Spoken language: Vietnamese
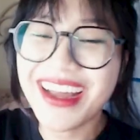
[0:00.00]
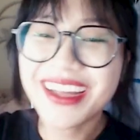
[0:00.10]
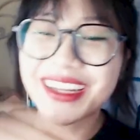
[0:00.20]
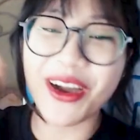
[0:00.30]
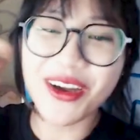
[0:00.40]

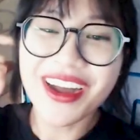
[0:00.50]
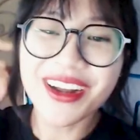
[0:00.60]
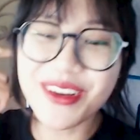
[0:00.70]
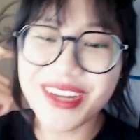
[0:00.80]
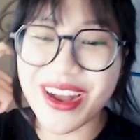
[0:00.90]
kiểu
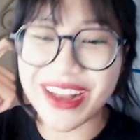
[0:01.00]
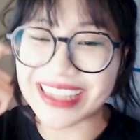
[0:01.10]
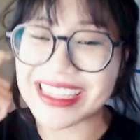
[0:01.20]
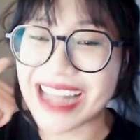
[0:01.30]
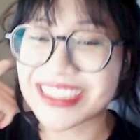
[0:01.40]
đúng kiểu
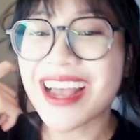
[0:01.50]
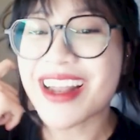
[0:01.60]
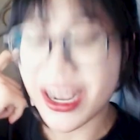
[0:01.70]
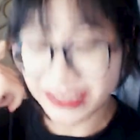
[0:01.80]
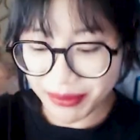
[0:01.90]
cả nhà
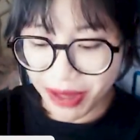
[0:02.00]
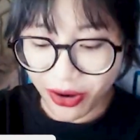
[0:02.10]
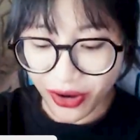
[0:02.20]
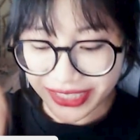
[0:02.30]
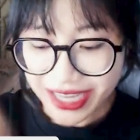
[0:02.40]
chờ đợi xem
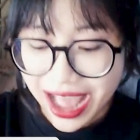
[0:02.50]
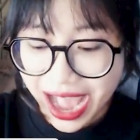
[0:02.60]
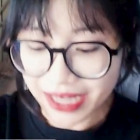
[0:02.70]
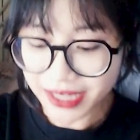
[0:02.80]
là gọi tên ai ấy